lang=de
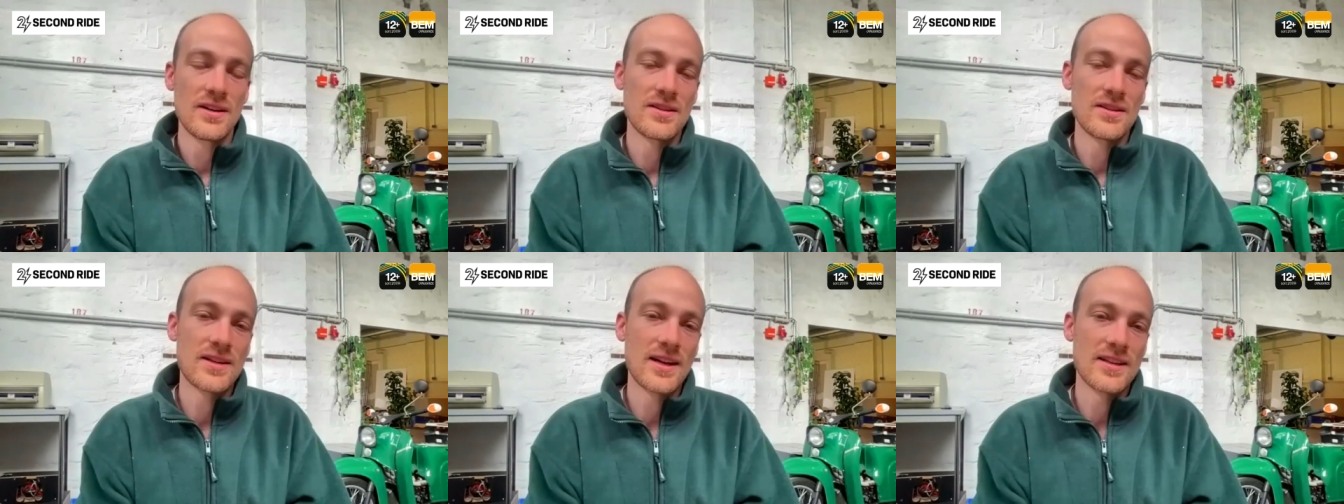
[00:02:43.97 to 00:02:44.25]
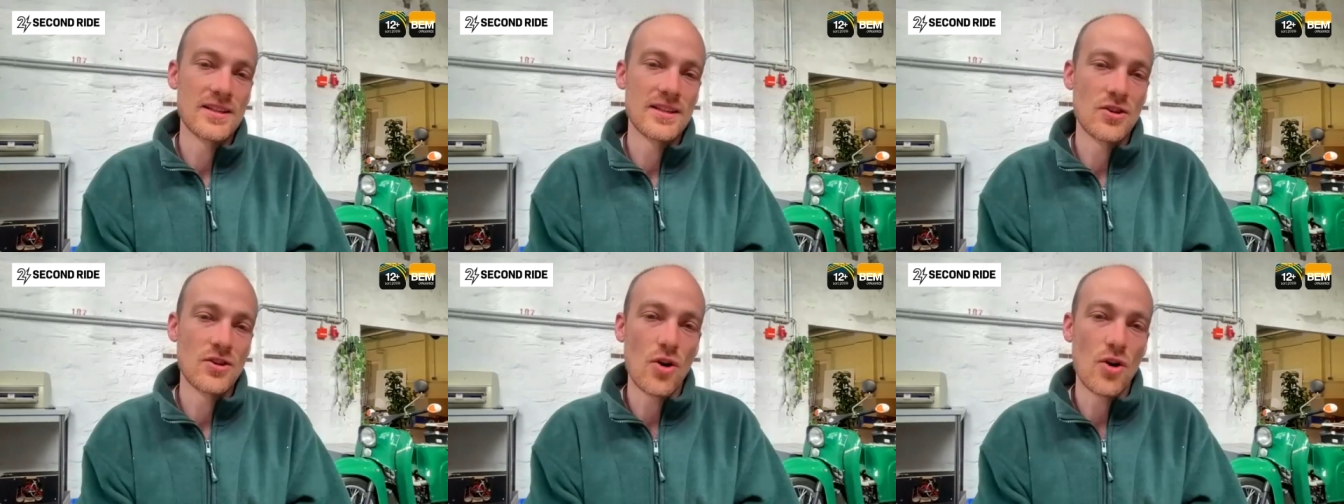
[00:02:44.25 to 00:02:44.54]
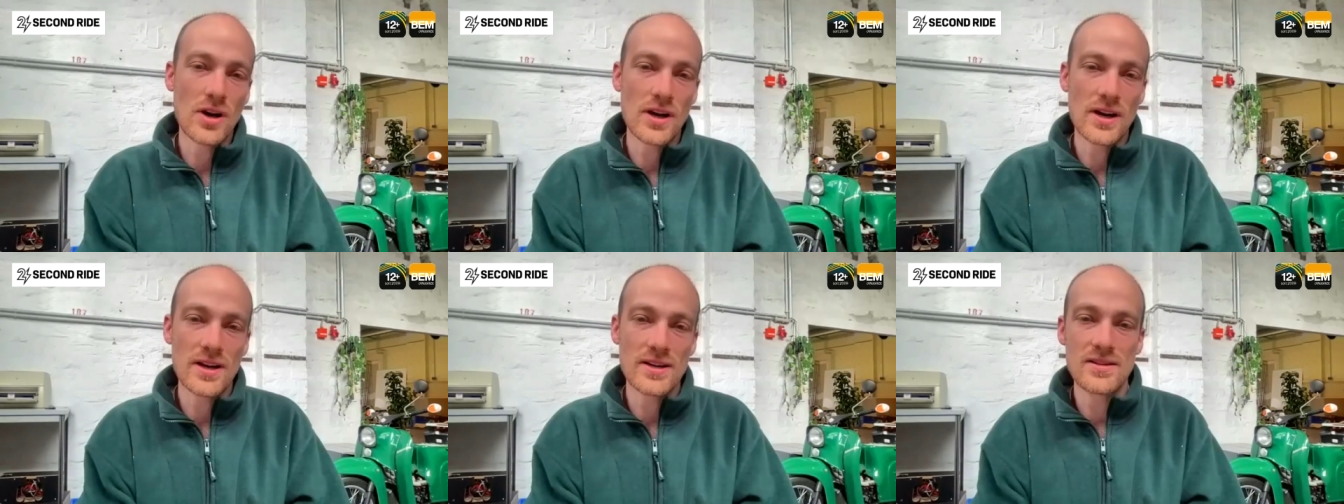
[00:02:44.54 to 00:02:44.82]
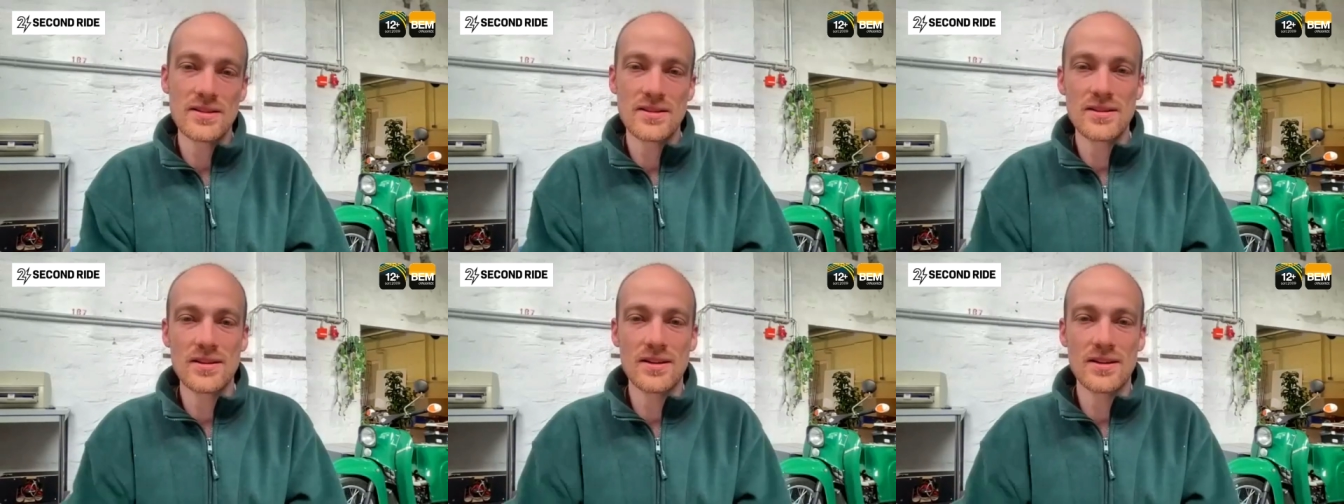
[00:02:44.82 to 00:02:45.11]
das Ganze
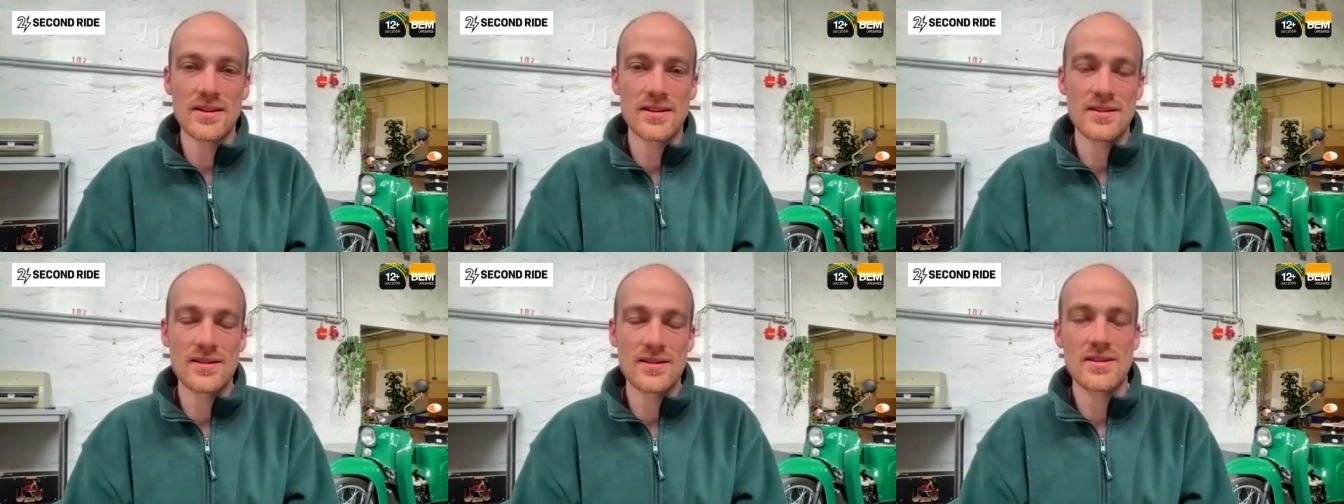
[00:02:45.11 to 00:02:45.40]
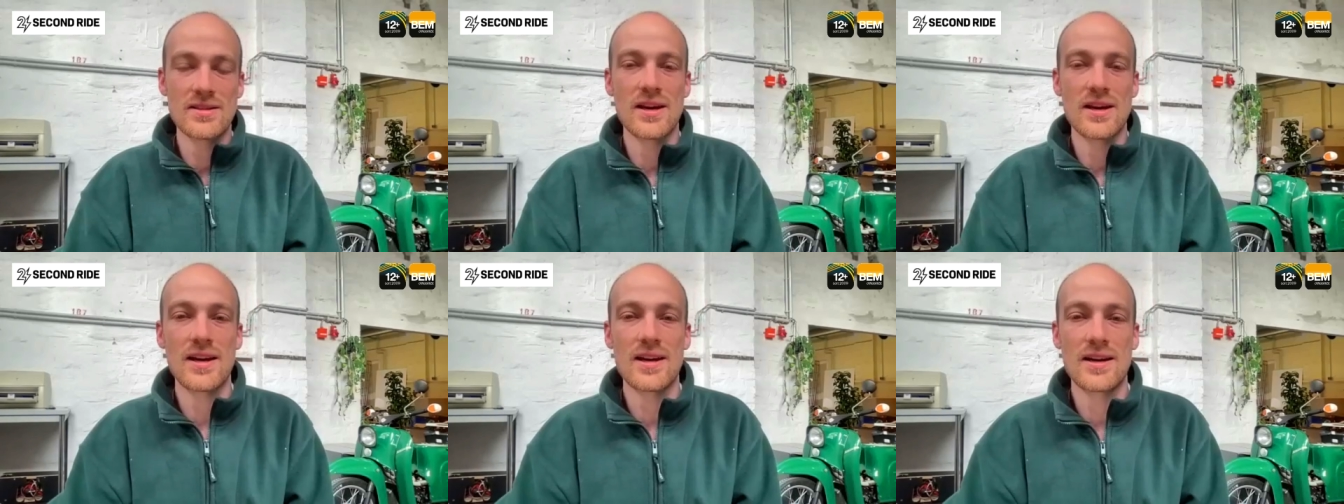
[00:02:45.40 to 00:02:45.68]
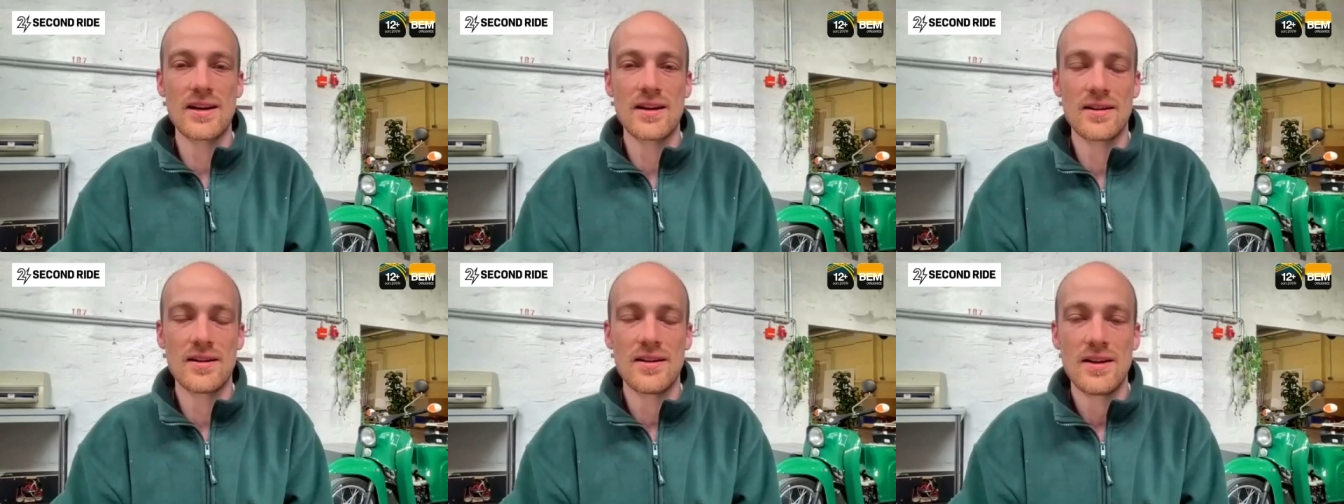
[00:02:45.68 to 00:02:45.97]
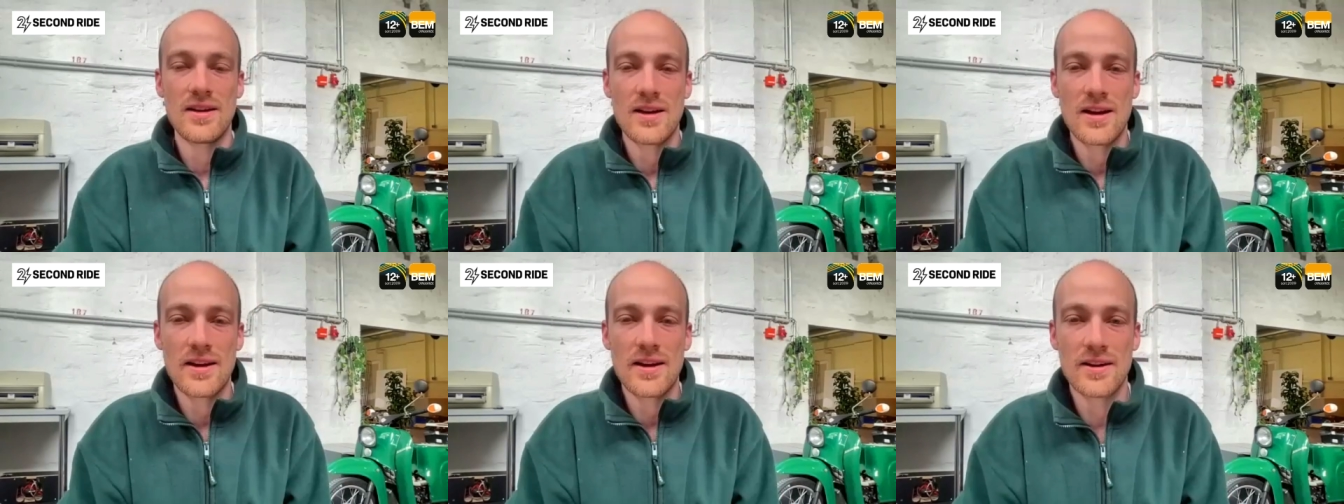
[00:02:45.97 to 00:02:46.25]
organisieren, dass die
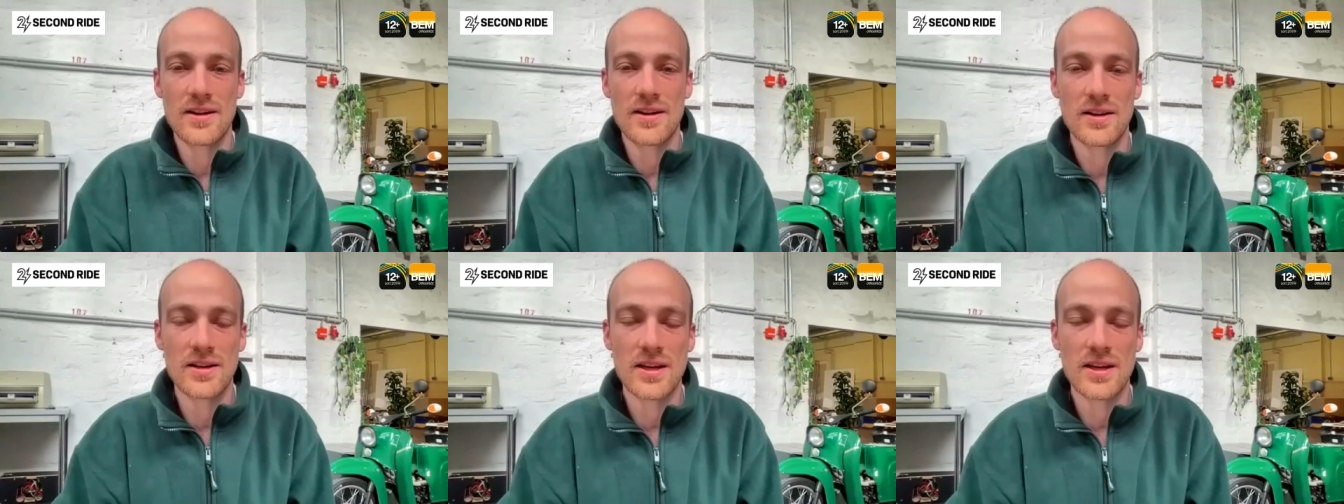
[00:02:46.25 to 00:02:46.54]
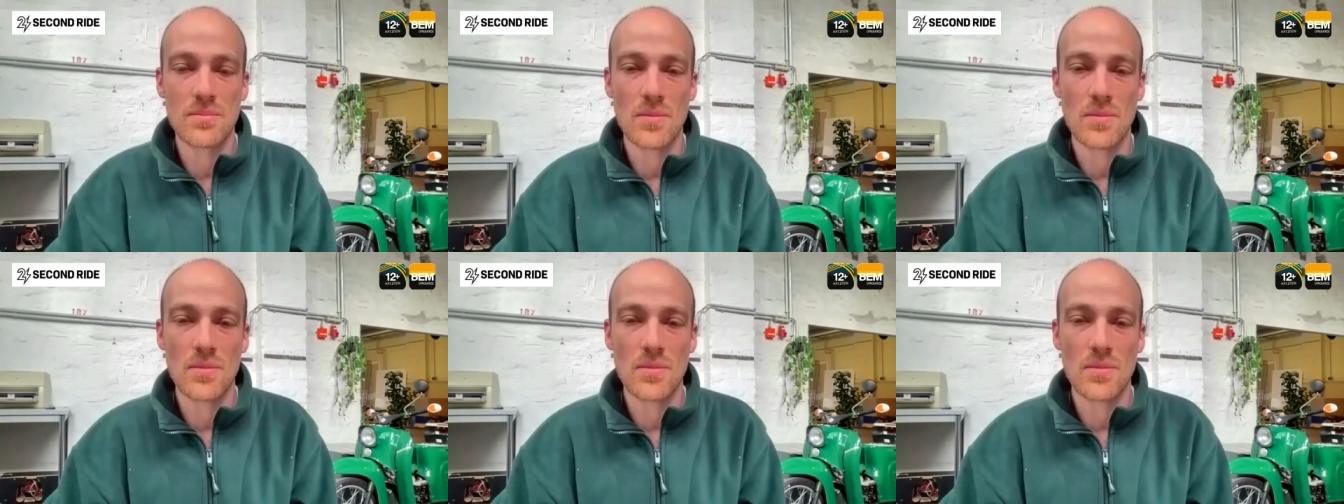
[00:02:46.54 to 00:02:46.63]
Teile äh,